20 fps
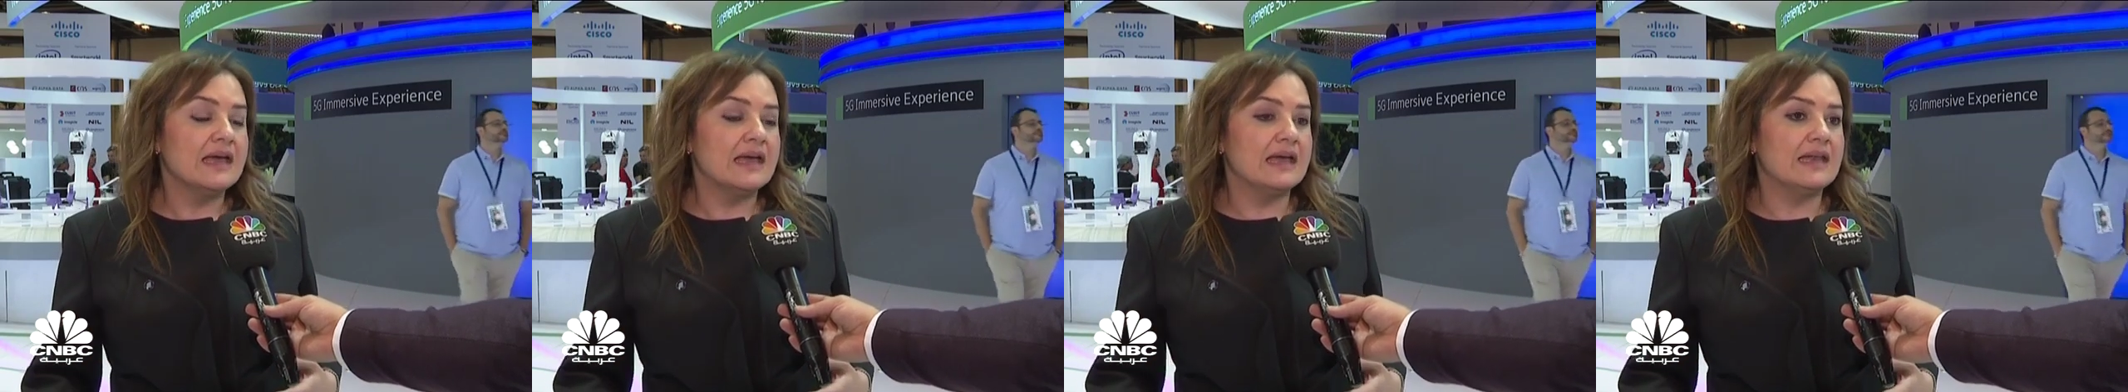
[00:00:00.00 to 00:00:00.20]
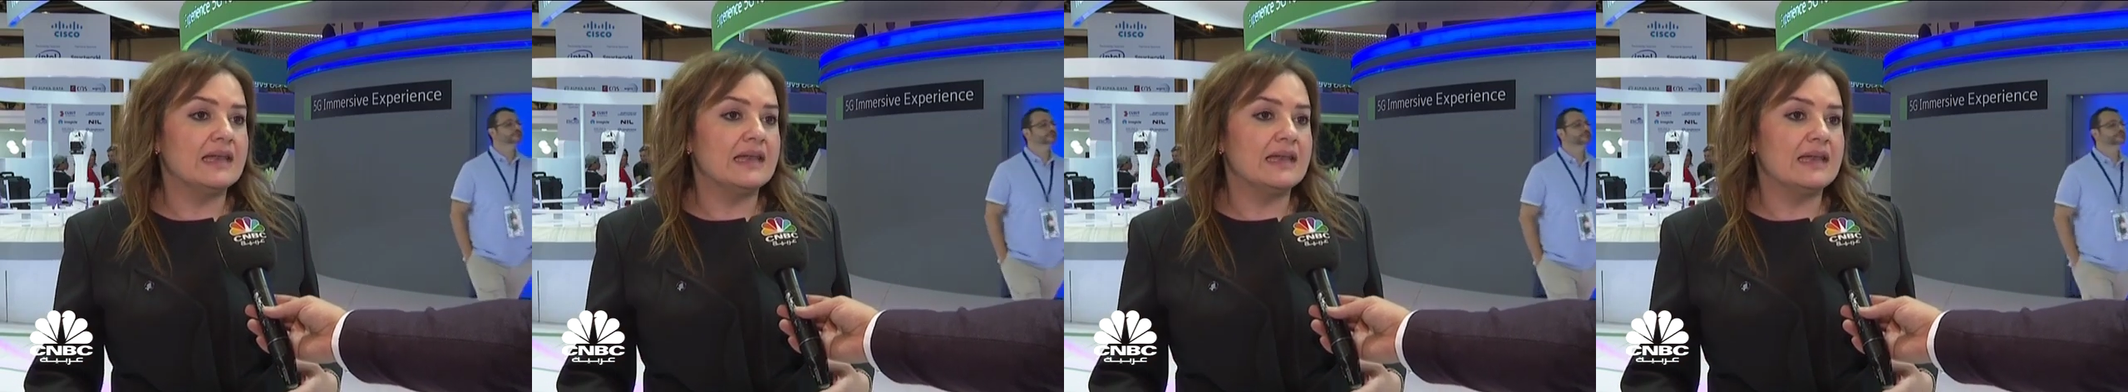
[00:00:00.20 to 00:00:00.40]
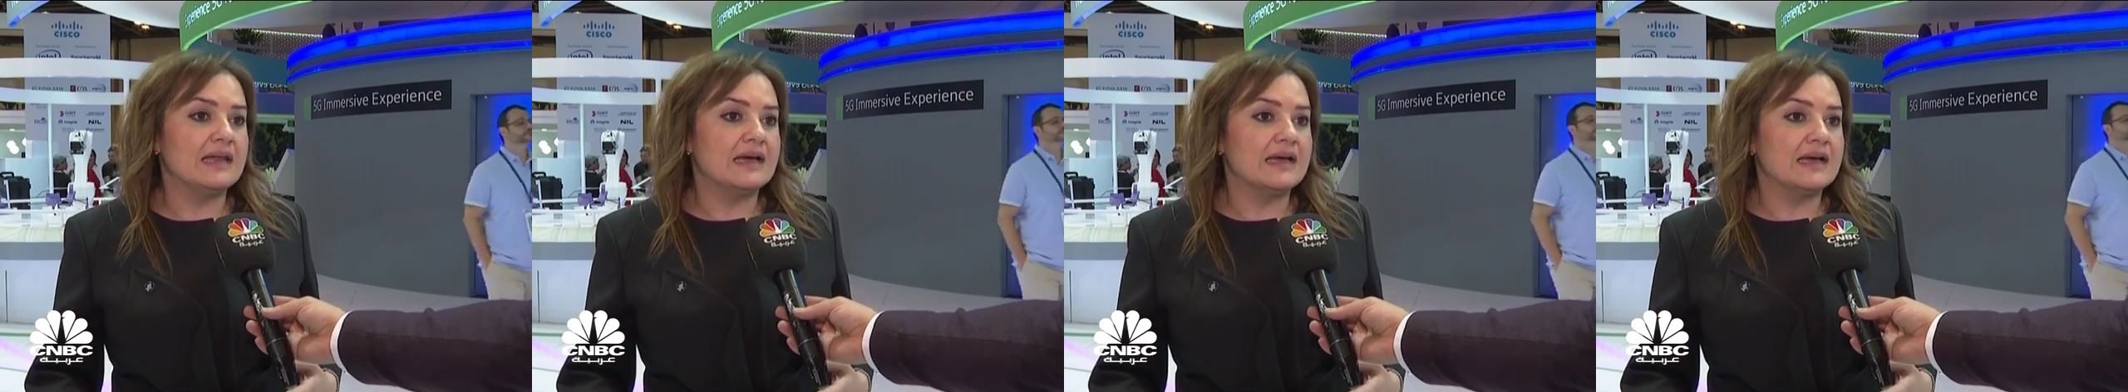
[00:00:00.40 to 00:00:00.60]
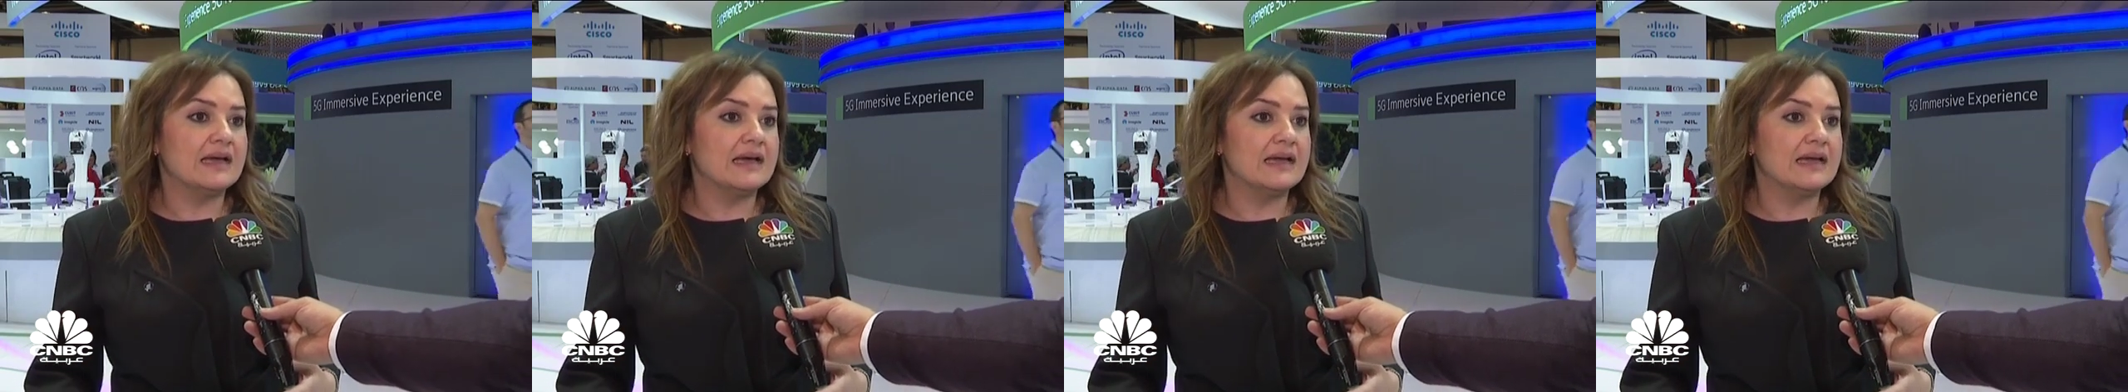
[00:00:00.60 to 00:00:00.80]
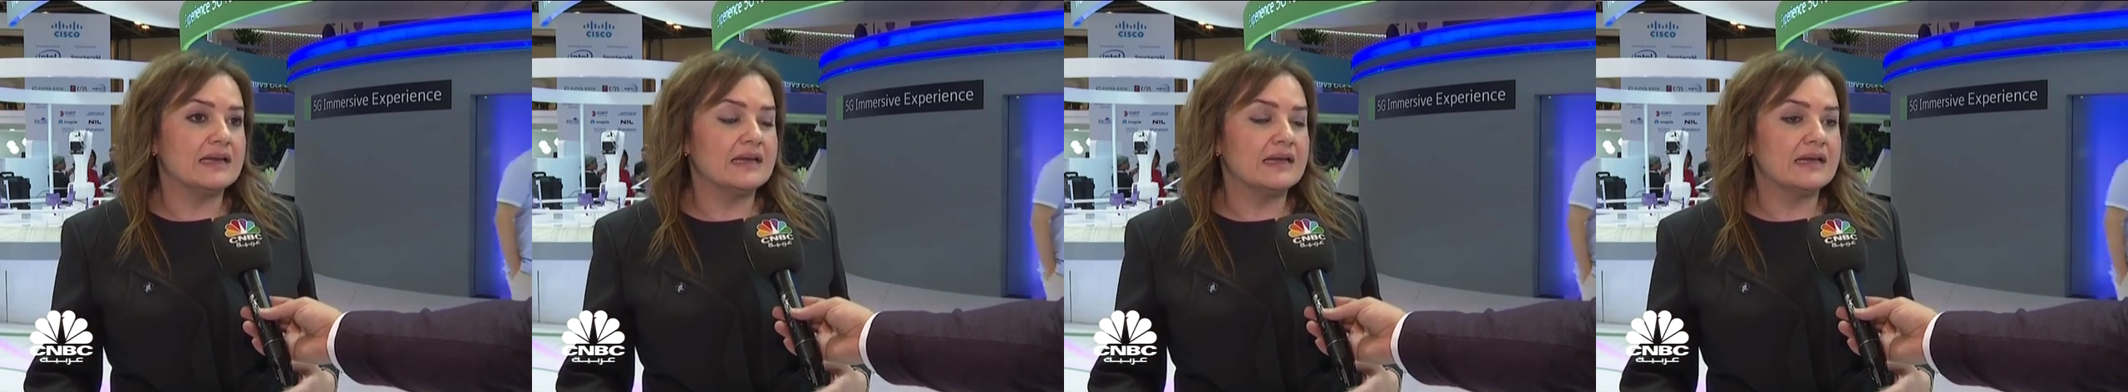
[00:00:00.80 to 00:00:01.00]

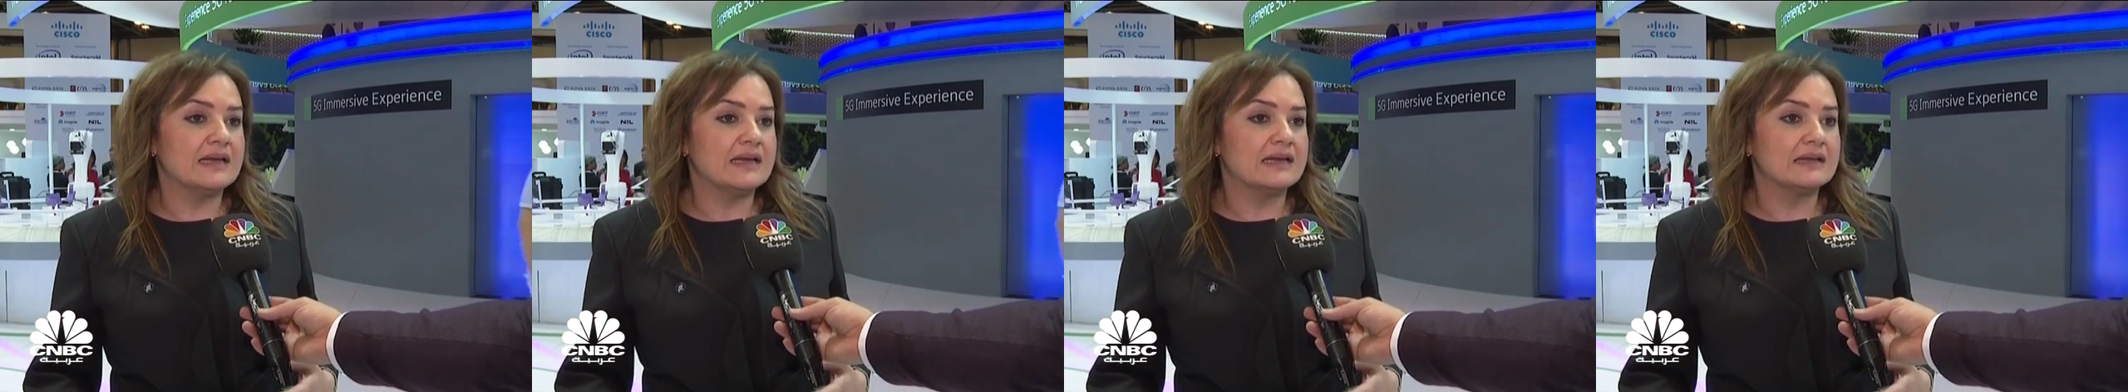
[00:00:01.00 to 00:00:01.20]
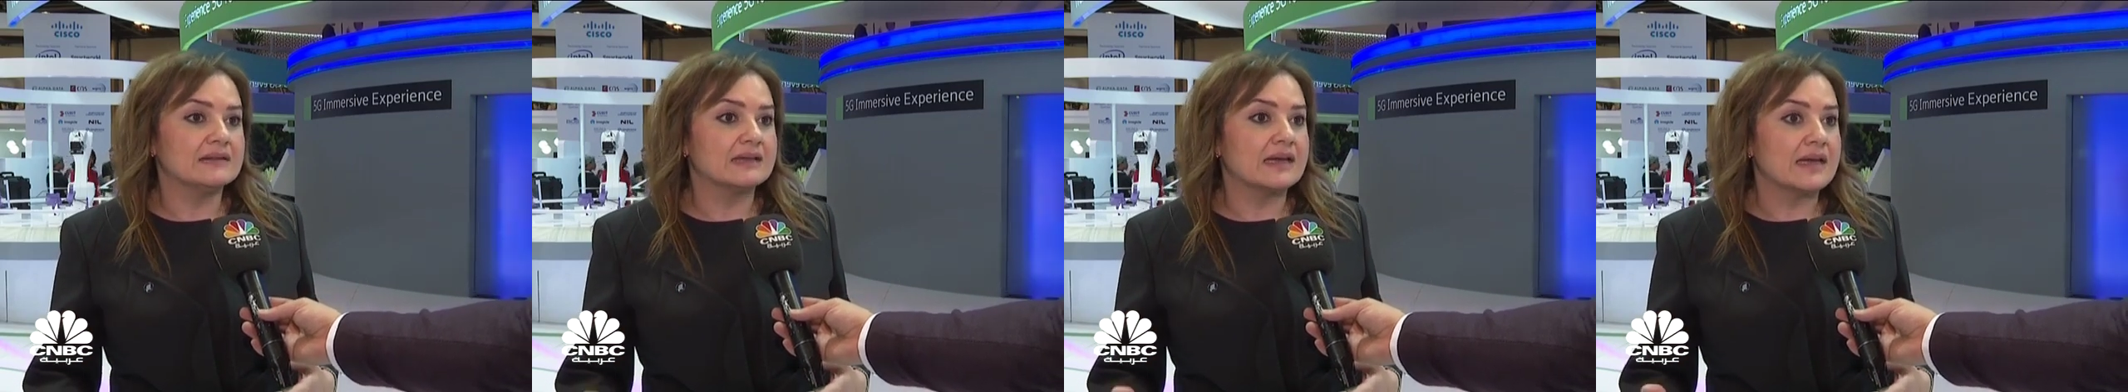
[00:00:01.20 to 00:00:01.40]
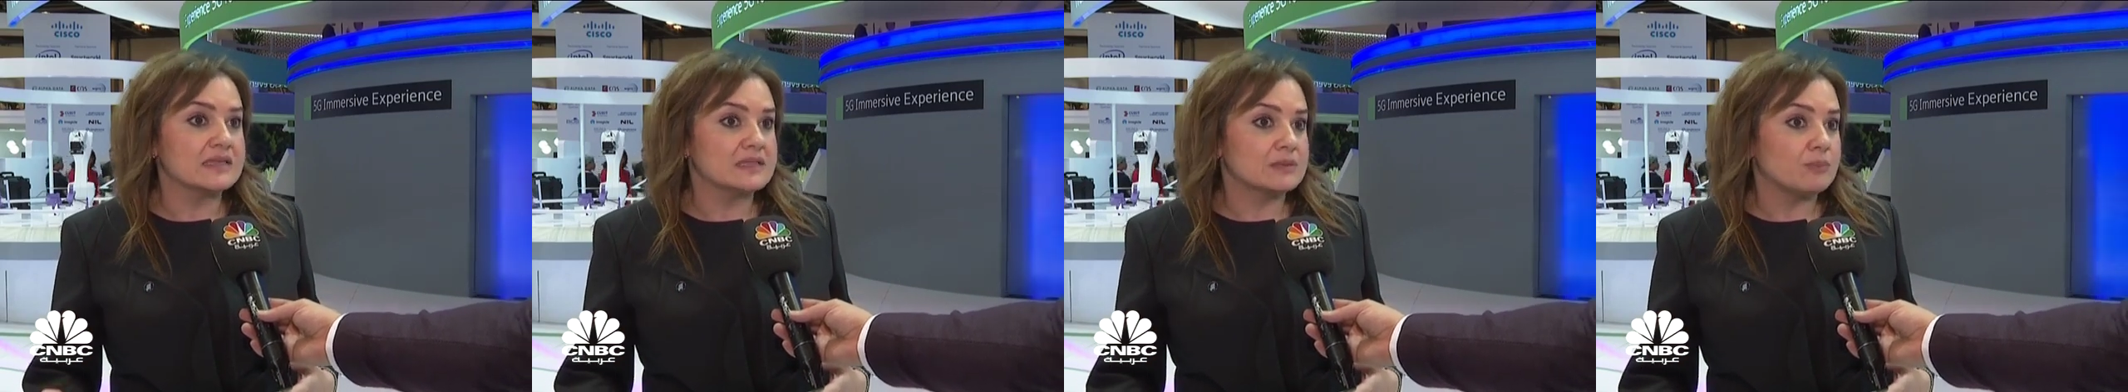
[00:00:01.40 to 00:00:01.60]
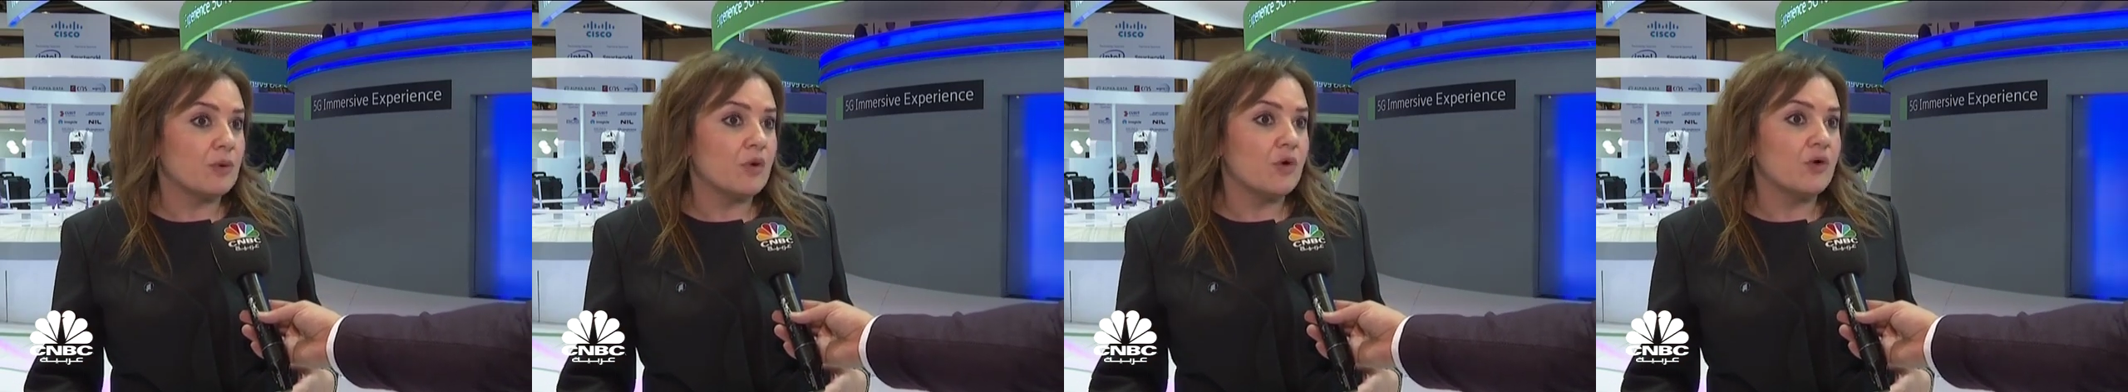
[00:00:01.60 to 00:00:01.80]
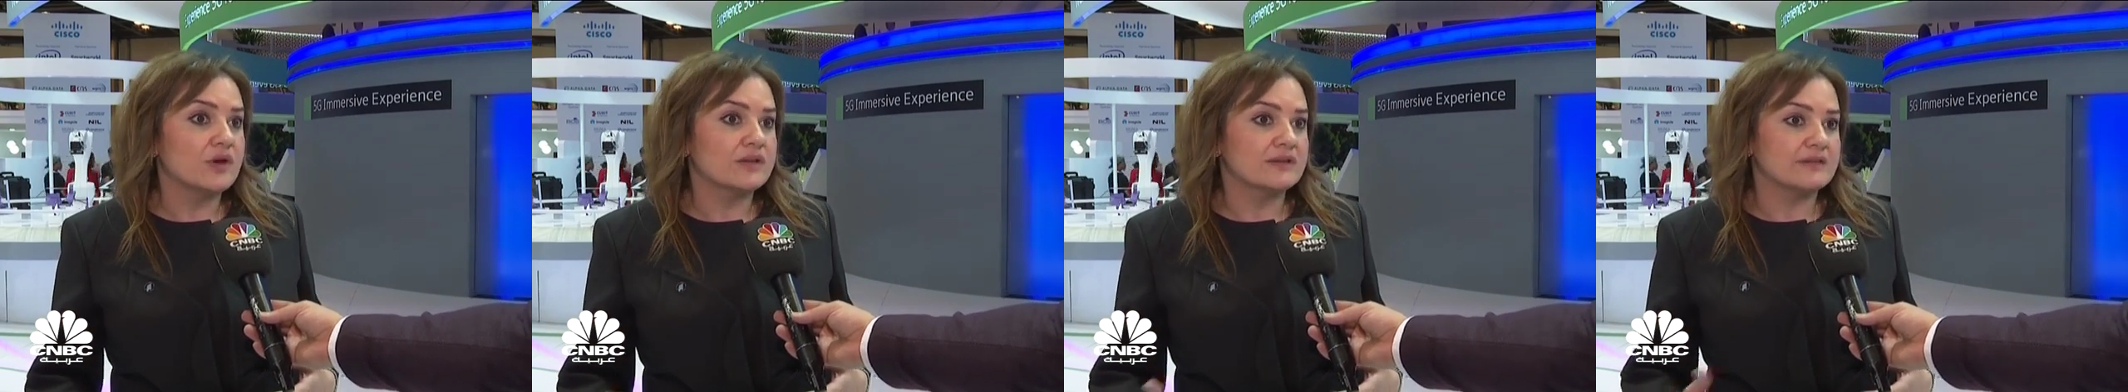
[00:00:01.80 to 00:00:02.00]

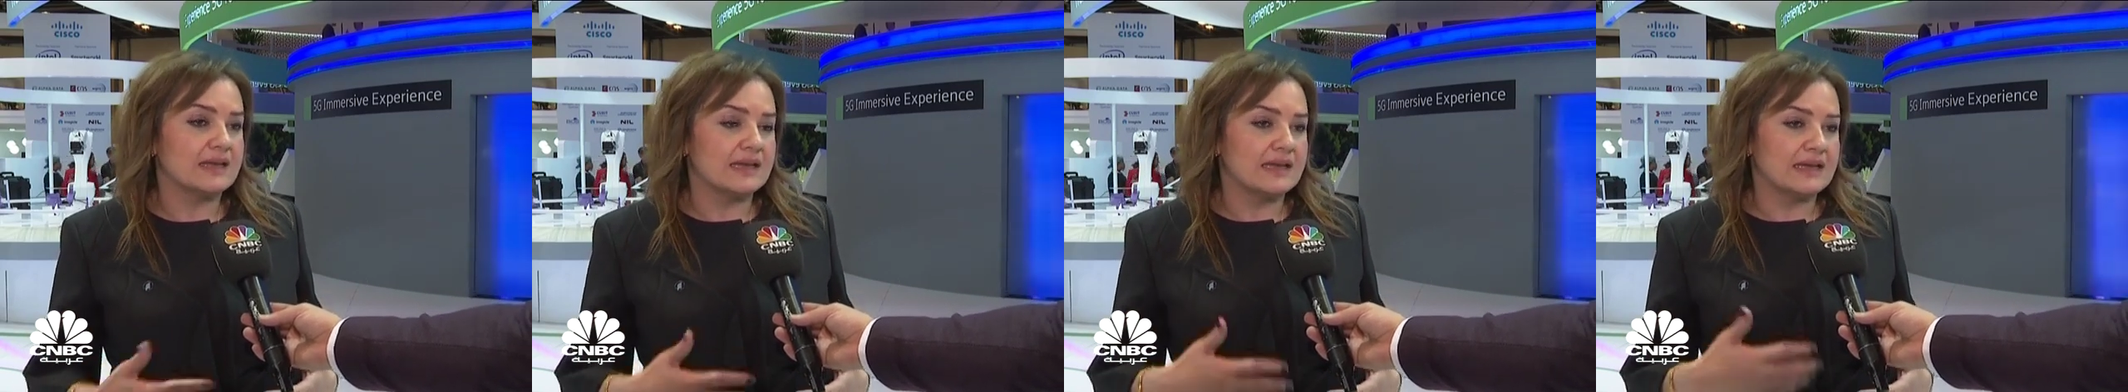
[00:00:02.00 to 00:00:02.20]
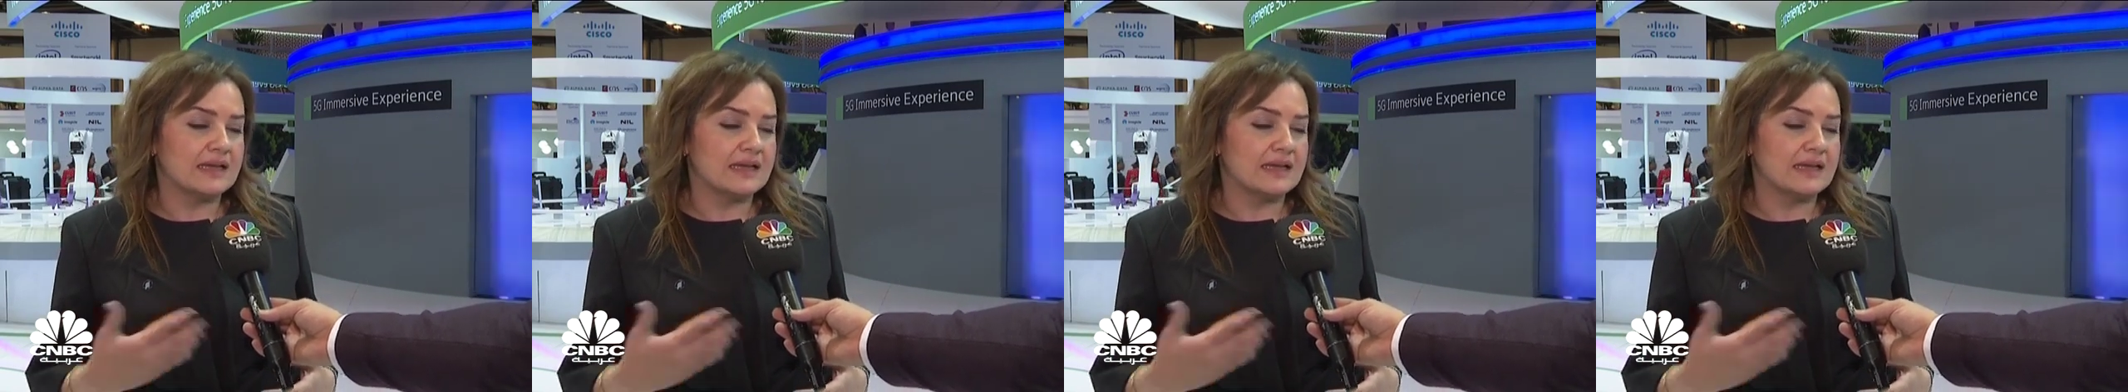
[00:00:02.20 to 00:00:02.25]
الترانسبورت